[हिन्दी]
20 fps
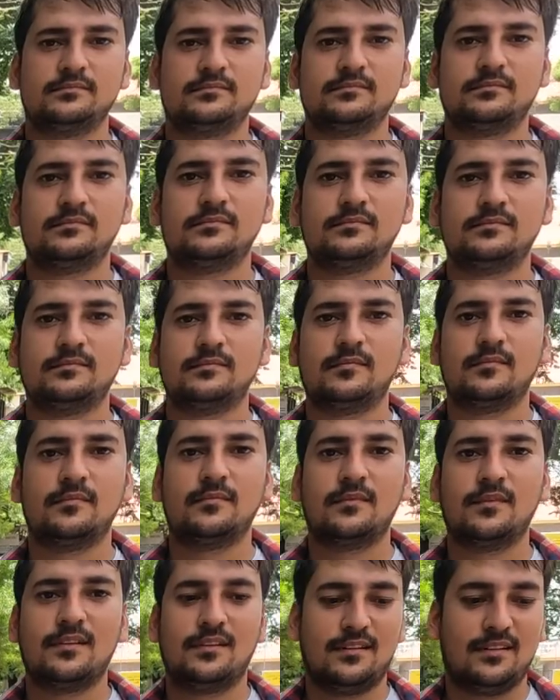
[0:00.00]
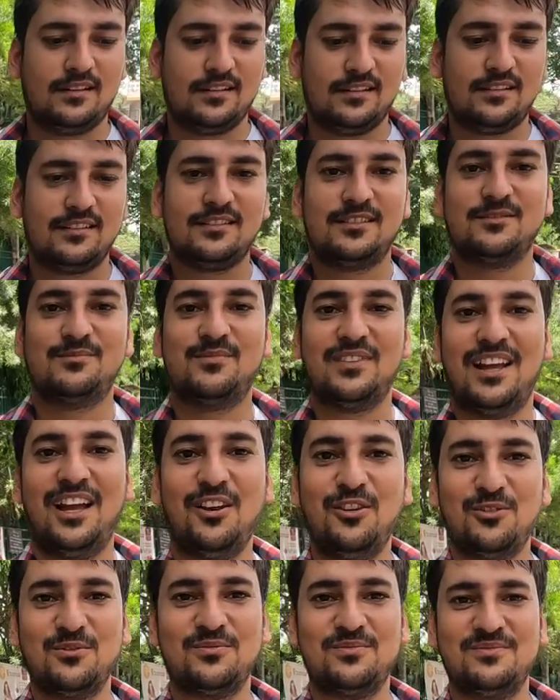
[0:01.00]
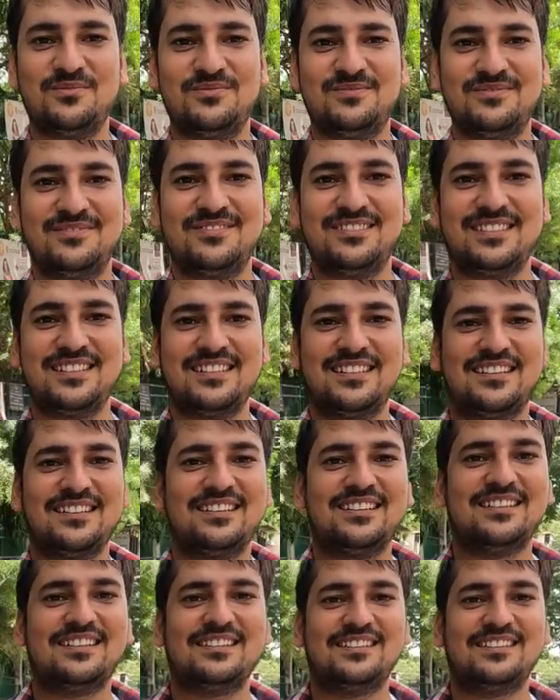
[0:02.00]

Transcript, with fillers: हेलो सर तो अपना इंट्रोडक्शन दीजिए एक बार हमारे व्यूअर्स